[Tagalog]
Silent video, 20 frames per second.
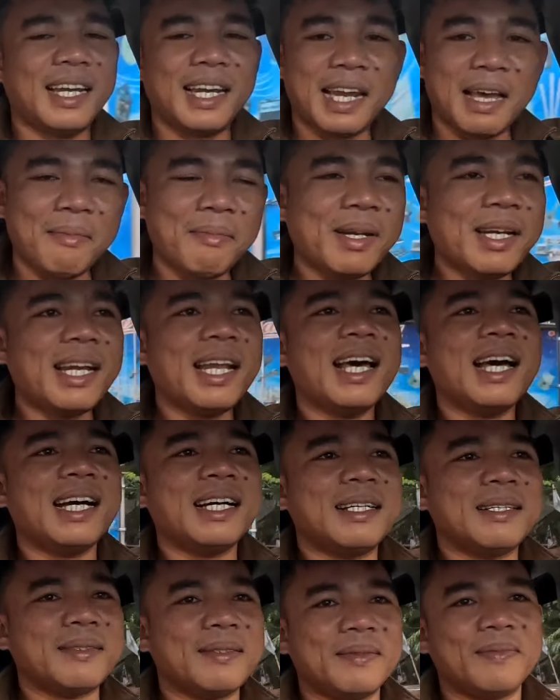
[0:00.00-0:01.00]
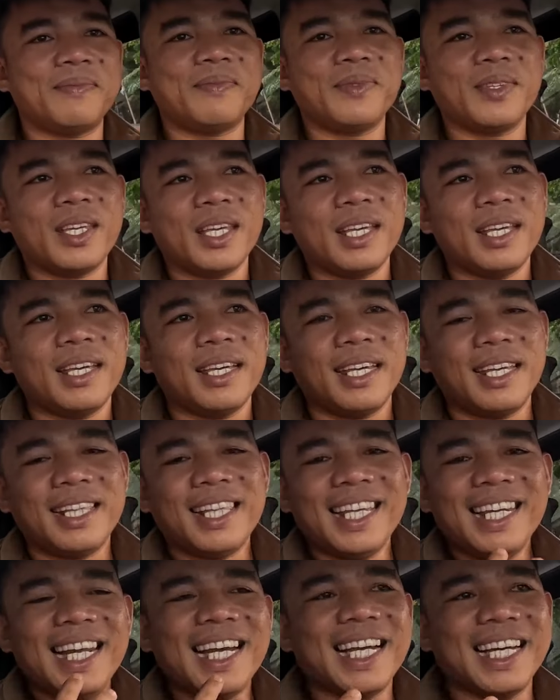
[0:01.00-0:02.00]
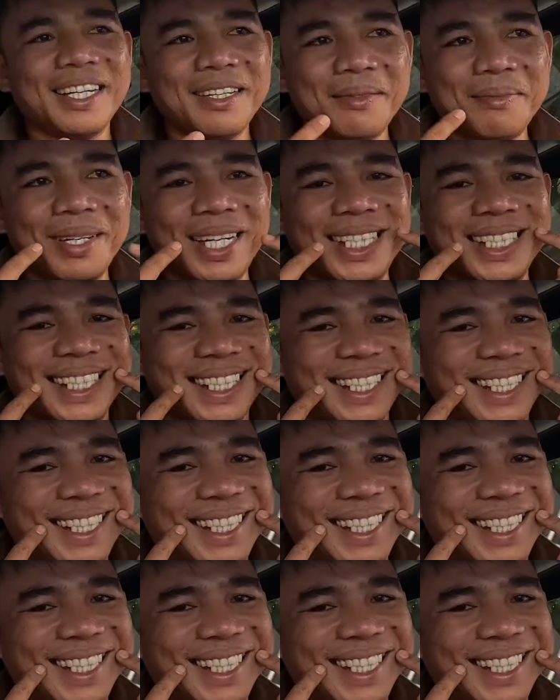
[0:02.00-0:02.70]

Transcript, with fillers: laban lang Ngiti lang, ganun ba?